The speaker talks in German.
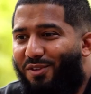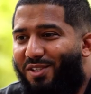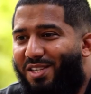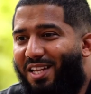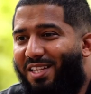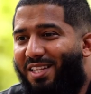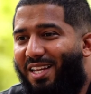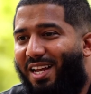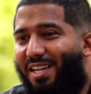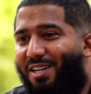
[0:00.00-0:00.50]
uns
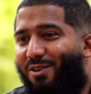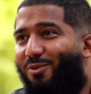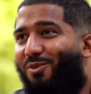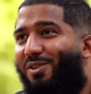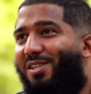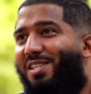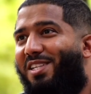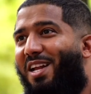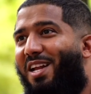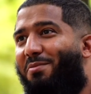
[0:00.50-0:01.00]
hatte eine
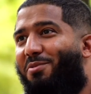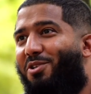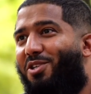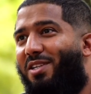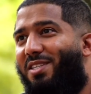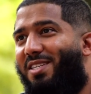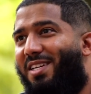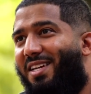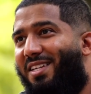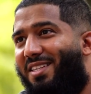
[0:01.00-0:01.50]

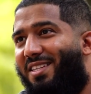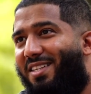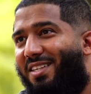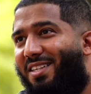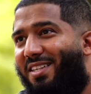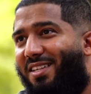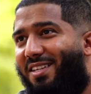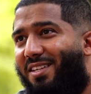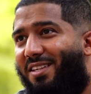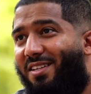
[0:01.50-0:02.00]
unislamische Zeit.
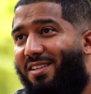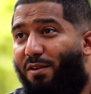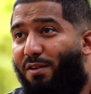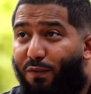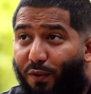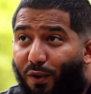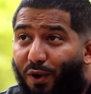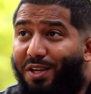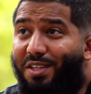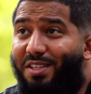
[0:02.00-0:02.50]
Eine
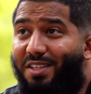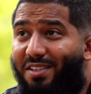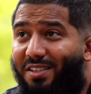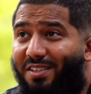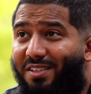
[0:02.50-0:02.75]
Freundin,